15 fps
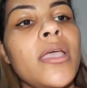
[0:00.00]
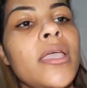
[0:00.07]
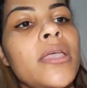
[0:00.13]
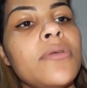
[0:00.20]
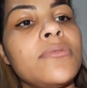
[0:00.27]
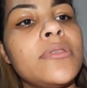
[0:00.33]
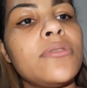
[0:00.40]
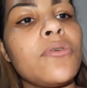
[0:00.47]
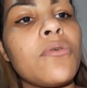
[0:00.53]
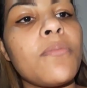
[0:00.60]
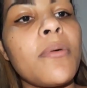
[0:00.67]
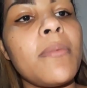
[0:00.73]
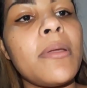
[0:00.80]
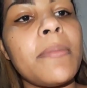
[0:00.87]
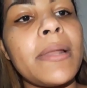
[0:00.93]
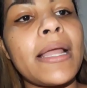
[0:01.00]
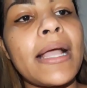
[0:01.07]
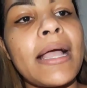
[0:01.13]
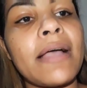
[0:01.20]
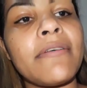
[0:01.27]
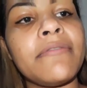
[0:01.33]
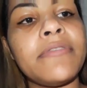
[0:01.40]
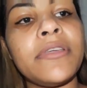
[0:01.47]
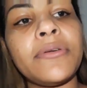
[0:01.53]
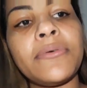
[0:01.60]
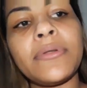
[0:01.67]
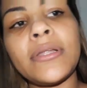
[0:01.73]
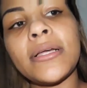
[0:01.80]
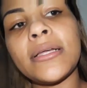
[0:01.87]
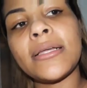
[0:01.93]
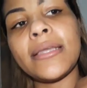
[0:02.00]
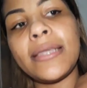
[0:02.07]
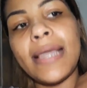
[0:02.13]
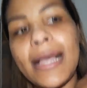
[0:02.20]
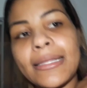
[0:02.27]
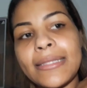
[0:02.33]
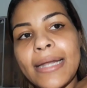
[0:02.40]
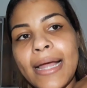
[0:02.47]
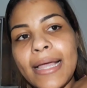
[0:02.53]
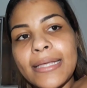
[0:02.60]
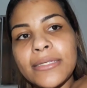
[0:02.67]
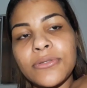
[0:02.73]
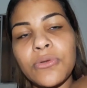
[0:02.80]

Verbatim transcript: Eu tô com problema na cavícula e atrás,